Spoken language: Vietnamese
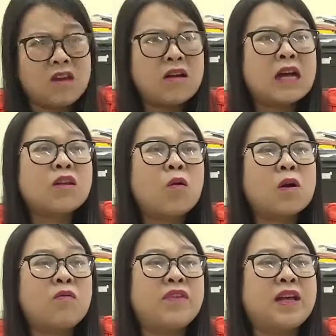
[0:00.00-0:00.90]
do đặc thù
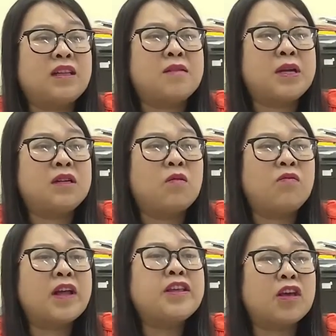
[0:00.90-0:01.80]
công việc thì mình
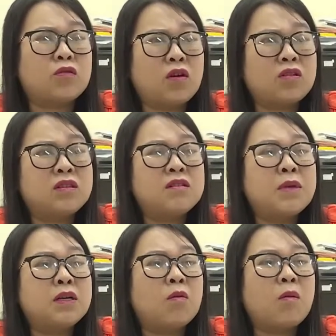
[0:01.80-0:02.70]
cũng phải chịu thôi chứ
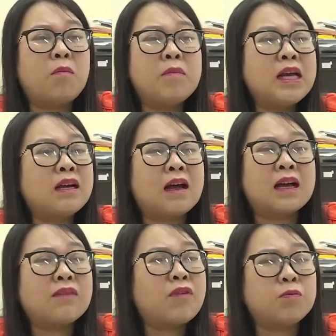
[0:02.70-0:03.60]
mình cũng không biết là
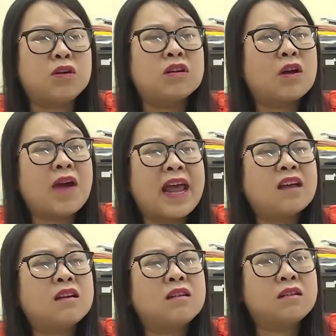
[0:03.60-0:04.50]
cách phòng ngừa nào khác
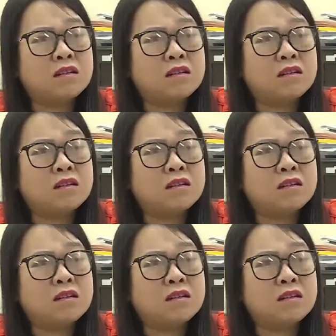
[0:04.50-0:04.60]
hết á